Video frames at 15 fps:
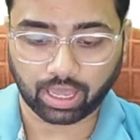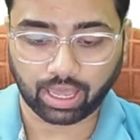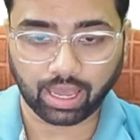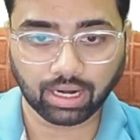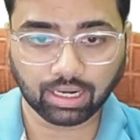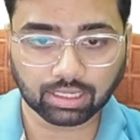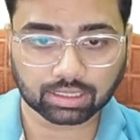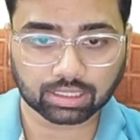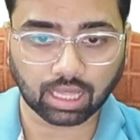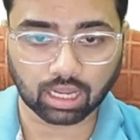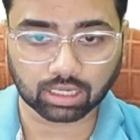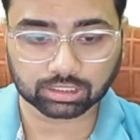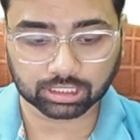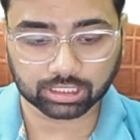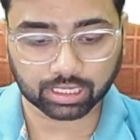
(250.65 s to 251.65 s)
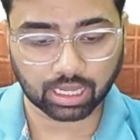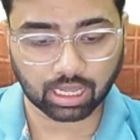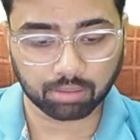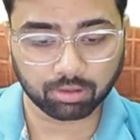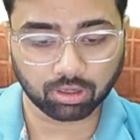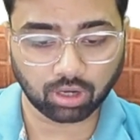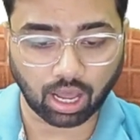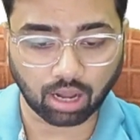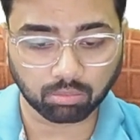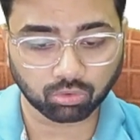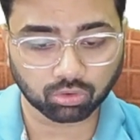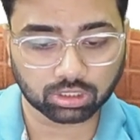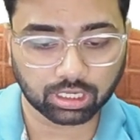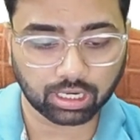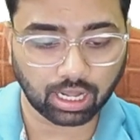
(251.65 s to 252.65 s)
অ্যান্ড তা সেটাকে আমি কার
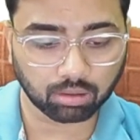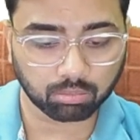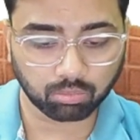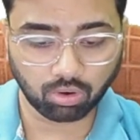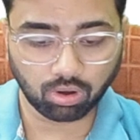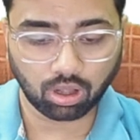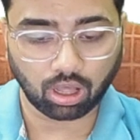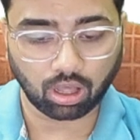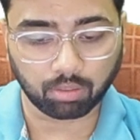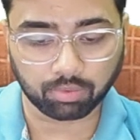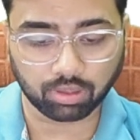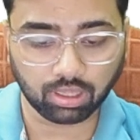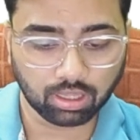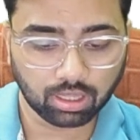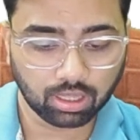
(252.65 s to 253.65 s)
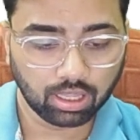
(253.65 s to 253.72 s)
মধ্যে রাখবো আমি